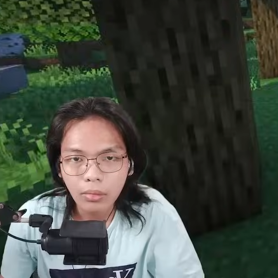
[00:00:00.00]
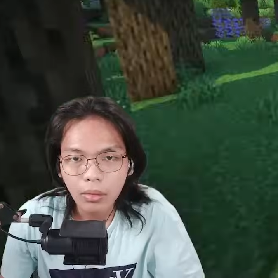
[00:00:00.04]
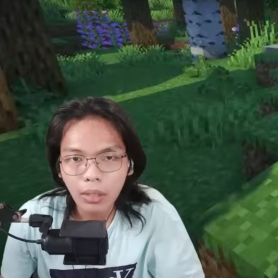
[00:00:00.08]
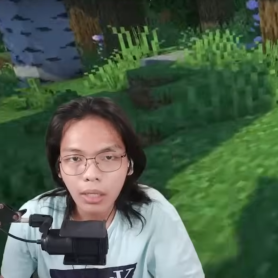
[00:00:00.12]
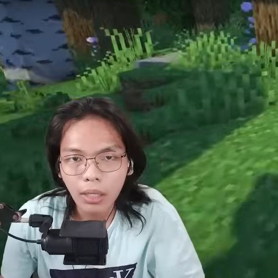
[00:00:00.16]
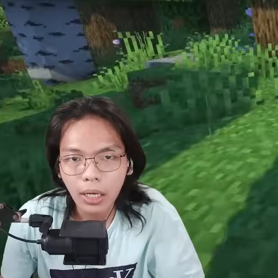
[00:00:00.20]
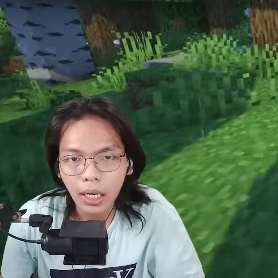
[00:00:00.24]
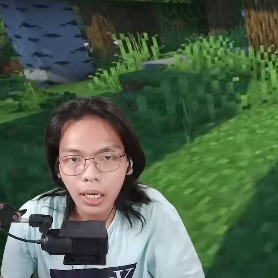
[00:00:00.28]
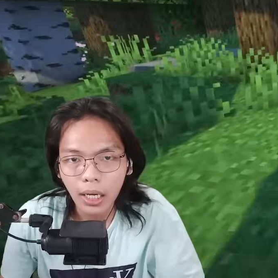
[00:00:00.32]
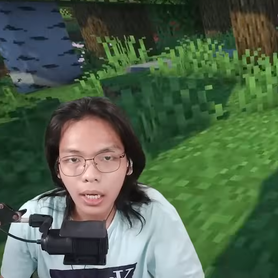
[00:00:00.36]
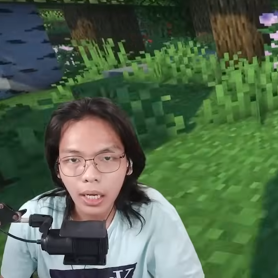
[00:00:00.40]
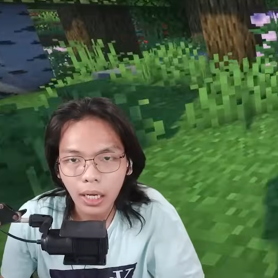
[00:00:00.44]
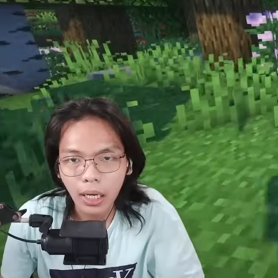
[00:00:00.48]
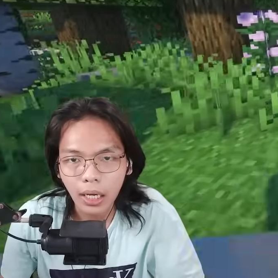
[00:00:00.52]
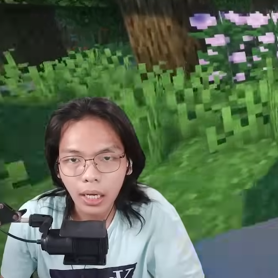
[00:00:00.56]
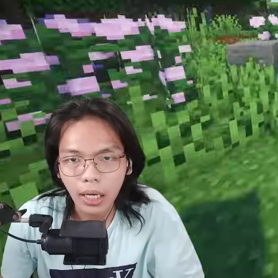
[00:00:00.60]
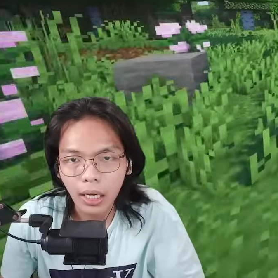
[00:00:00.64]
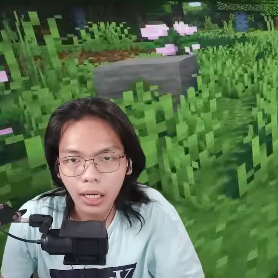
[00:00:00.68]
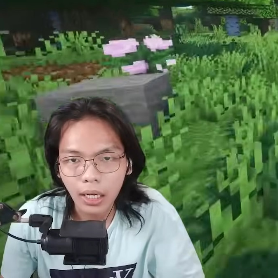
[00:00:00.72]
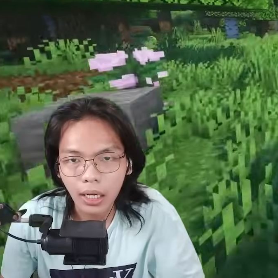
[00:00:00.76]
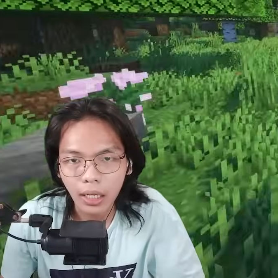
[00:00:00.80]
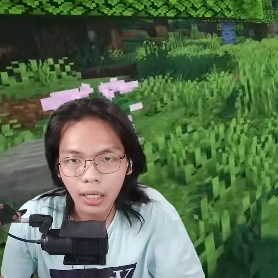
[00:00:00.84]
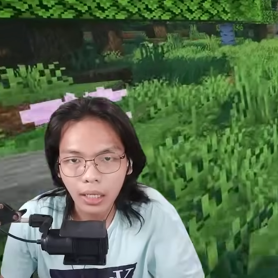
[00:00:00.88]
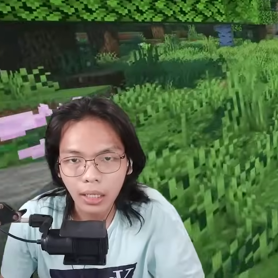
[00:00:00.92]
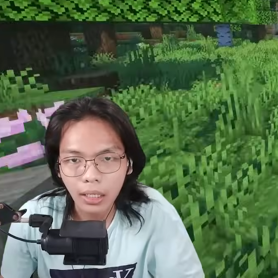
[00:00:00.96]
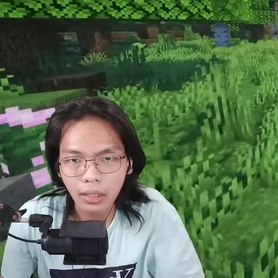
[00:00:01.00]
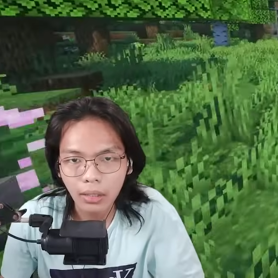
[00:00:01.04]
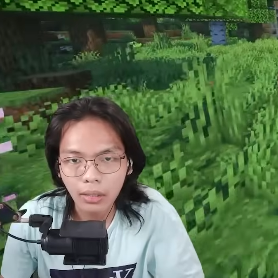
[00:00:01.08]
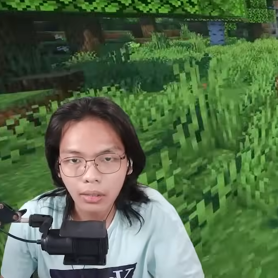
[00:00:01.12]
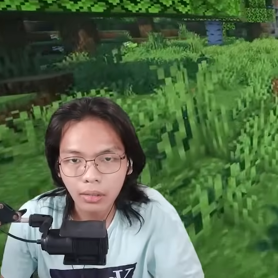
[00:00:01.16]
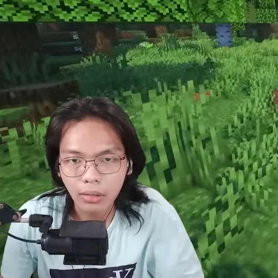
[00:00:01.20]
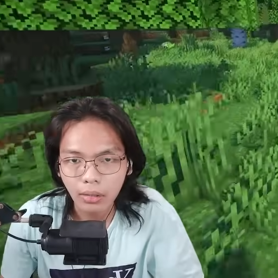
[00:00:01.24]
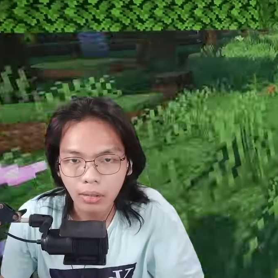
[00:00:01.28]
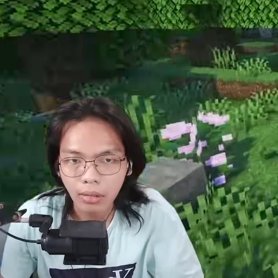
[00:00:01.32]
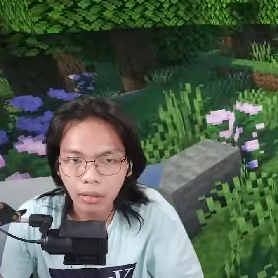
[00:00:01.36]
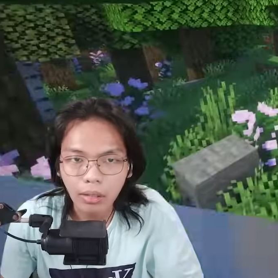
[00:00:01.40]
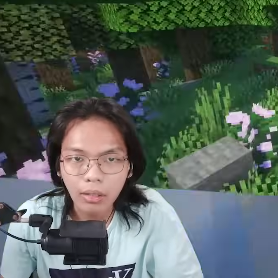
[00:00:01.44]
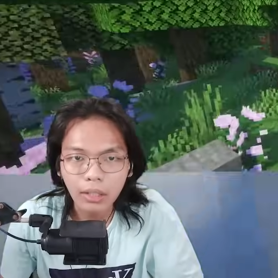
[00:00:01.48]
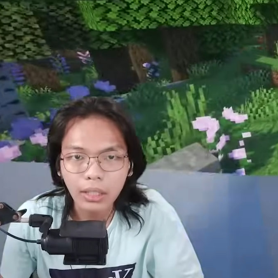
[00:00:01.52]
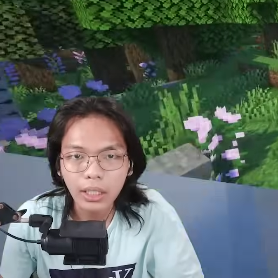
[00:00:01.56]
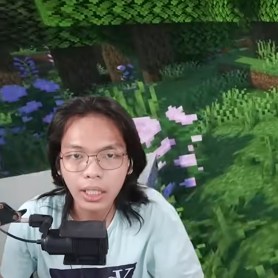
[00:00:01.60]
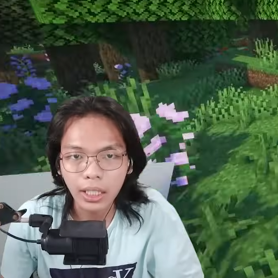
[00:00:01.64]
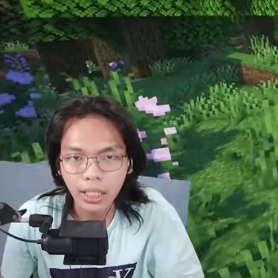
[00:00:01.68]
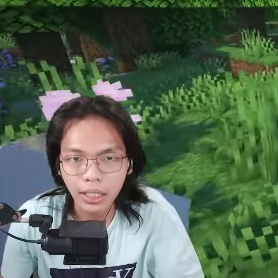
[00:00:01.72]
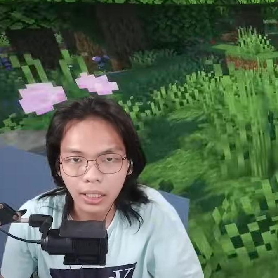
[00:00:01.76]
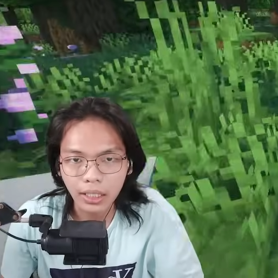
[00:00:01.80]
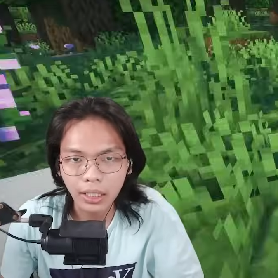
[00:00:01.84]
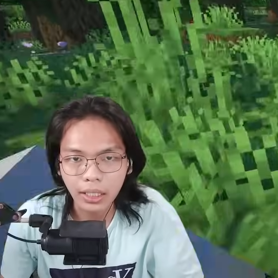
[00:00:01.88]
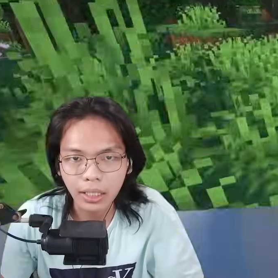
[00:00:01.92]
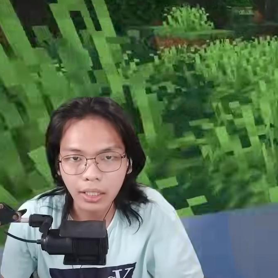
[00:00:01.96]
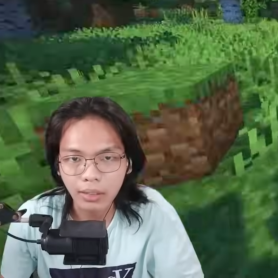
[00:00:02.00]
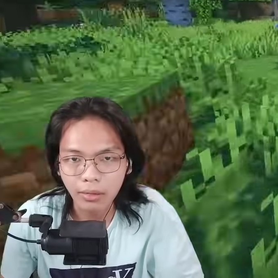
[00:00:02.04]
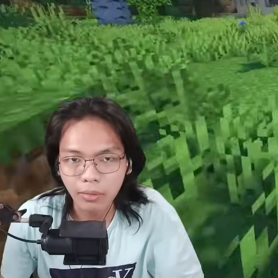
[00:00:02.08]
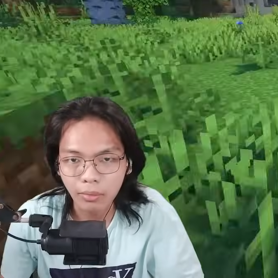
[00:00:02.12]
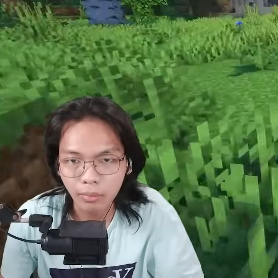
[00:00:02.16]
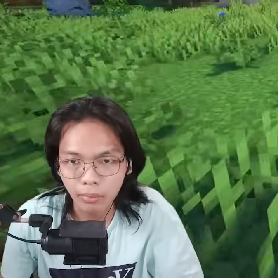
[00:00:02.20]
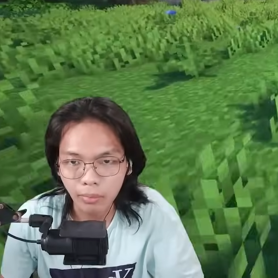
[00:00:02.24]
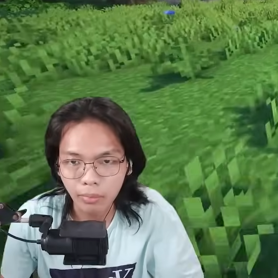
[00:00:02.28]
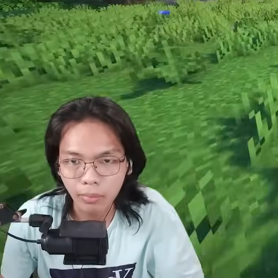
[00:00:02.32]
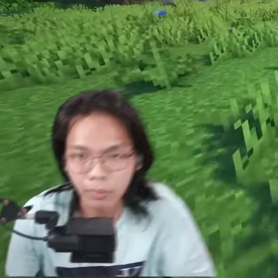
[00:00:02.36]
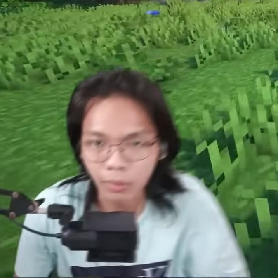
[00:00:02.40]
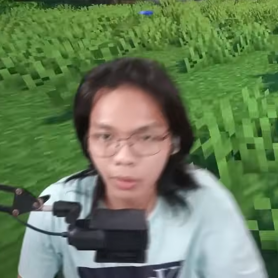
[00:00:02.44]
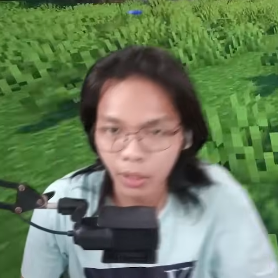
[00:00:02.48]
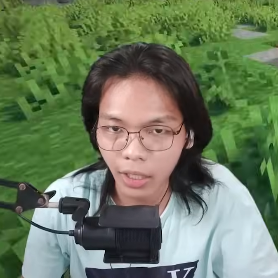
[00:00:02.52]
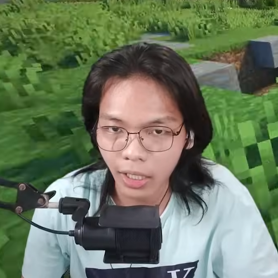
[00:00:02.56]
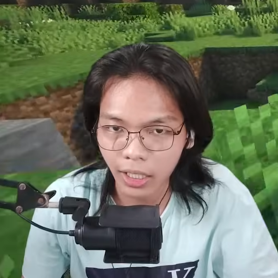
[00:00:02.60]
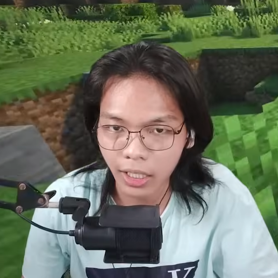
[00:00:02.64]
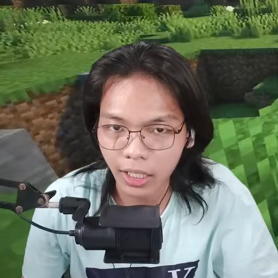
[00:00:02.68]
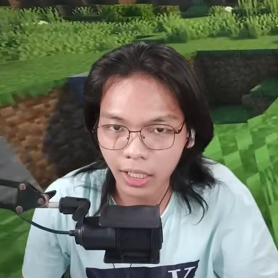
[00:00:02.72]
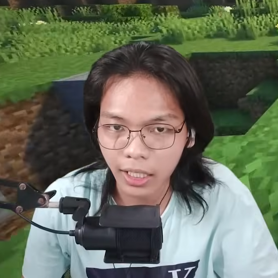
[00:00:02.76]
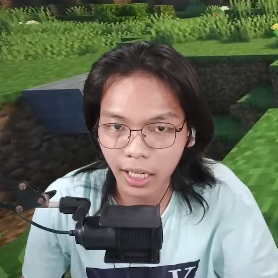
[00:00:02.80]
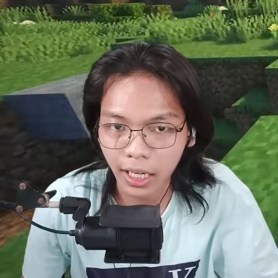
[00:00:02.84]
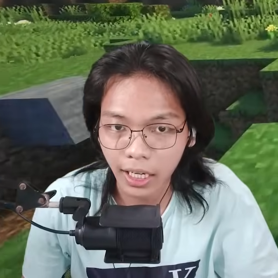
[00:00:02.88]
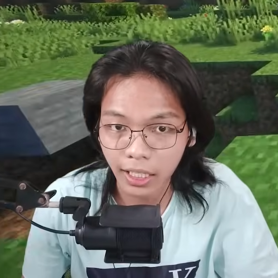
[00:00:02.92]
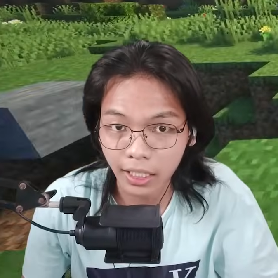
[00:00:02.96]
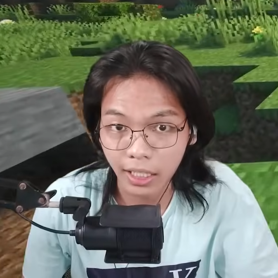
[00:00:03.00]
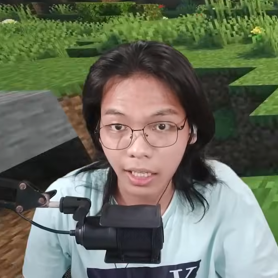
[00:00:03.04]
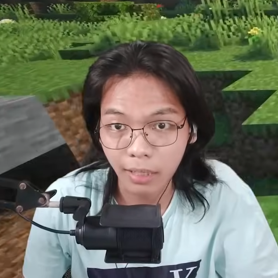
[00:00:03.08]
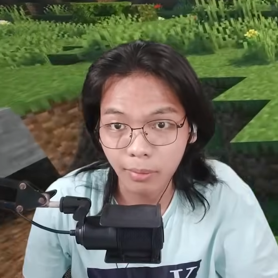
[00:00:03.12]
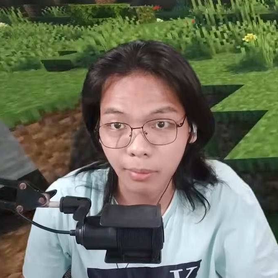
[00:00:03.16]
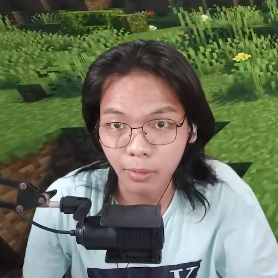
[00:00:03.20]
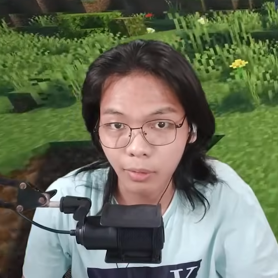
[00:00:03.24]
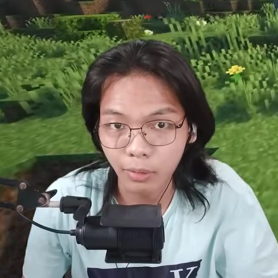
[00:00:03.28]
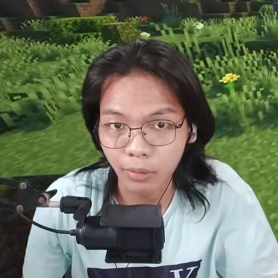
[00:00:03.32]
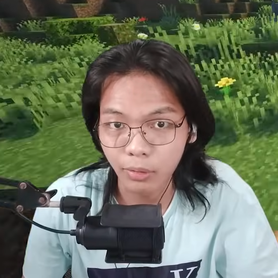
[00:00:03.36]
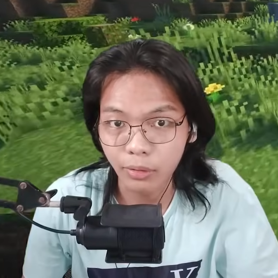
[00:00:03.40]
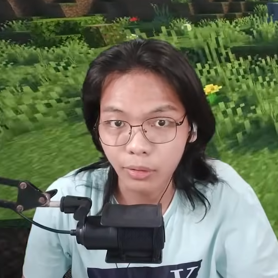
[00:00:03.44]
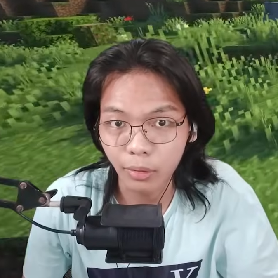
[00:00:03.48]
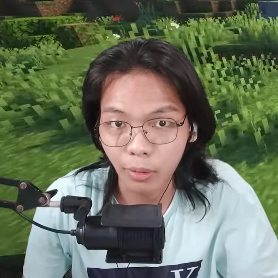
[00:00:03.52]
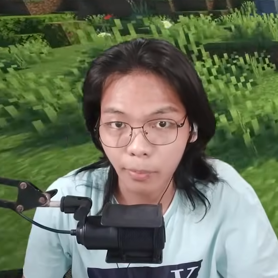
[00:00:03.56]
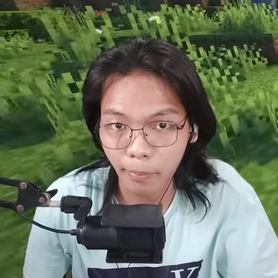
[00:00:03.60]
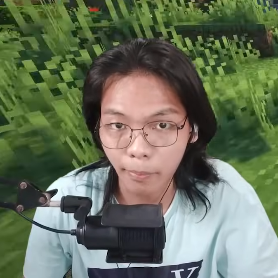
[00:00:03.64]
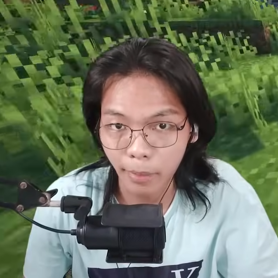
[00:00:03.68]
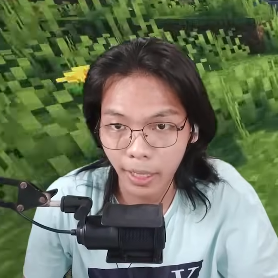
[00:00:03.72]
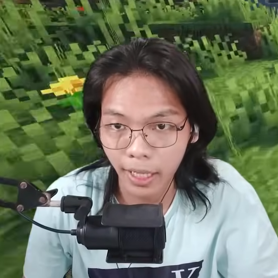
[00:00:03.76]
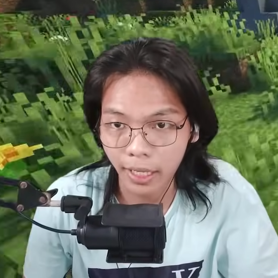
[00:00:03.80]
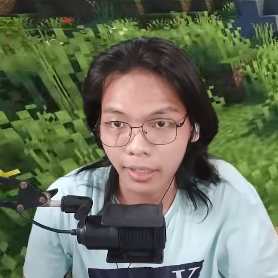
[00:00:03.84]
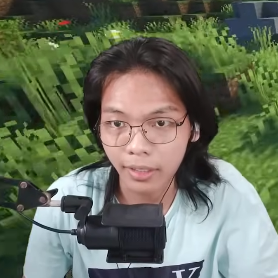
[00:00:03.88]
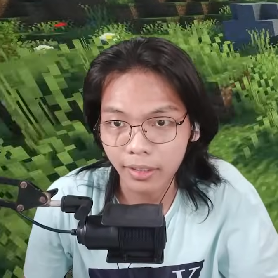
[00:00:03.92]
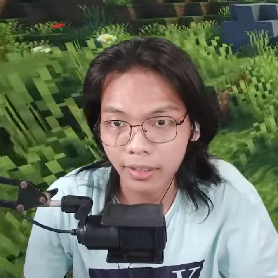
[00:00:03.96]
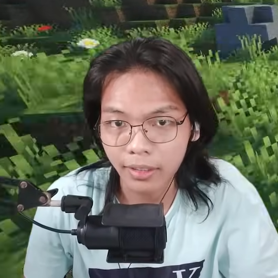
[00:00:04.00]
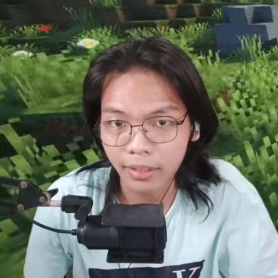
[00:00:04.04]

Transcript: Wah, oke deh. Mulai keren kamu, tumben.